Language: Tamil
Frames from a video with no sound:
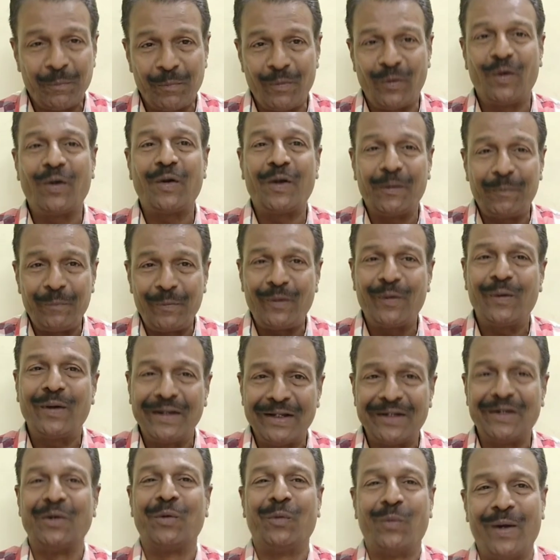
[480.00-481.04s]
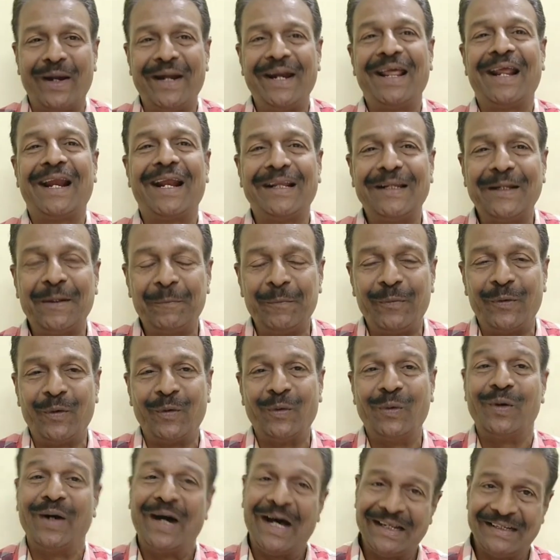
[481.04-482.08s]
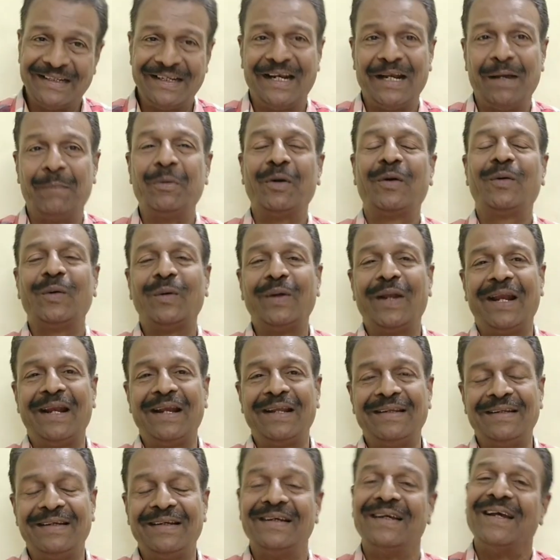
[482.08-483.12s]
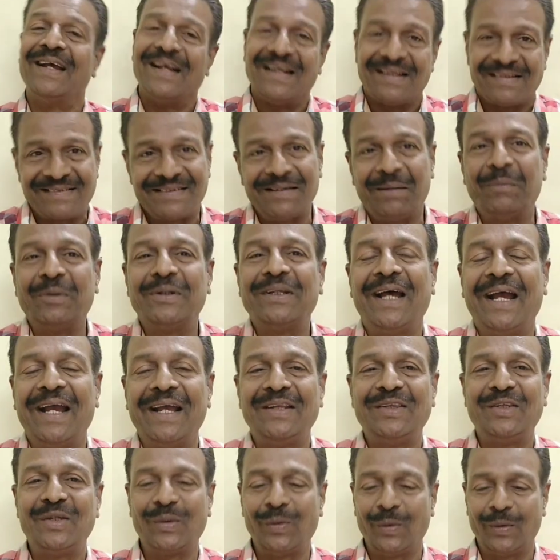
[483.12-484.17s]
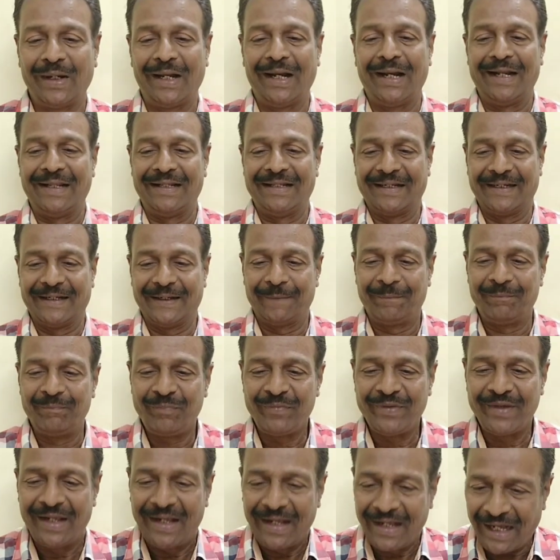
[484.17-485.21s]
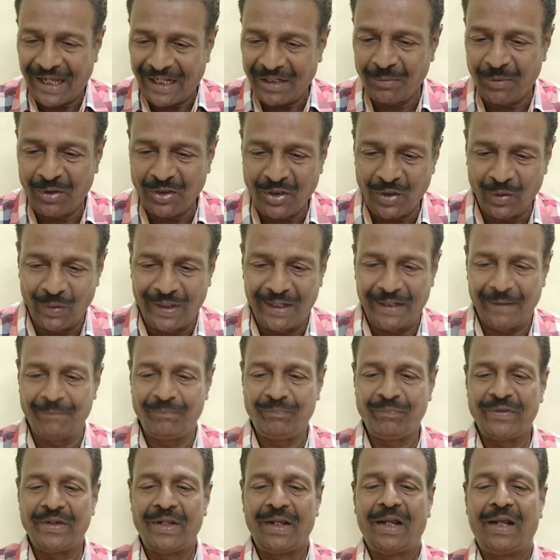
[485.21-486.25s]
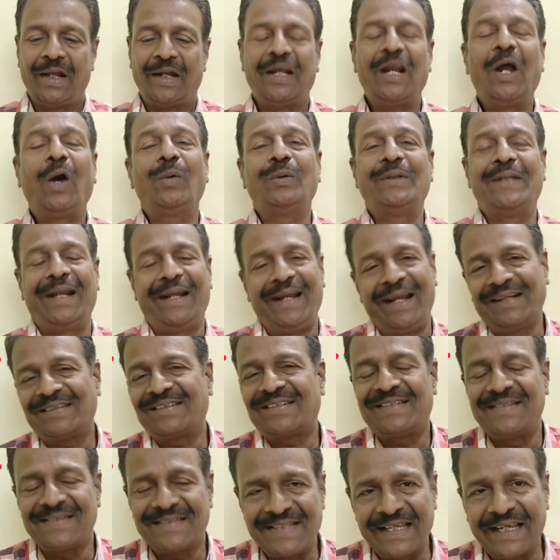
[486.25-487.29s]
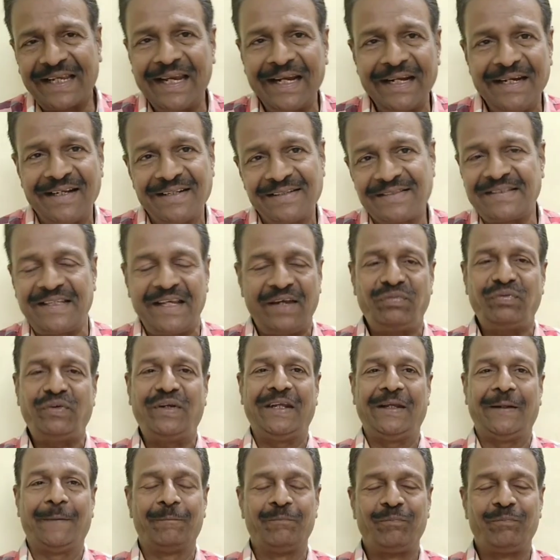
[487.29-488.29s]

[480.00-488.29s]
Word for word: போக போக இன்னும் வைடராக தான் போகும் அது நமக்கும் நல்லது சமுதாயத்துக்கும் நல்லதுங்க அது மட்டும் இல்லை நவ் த நெக்ஸ்ட் செகண்ட் சேஃப்டி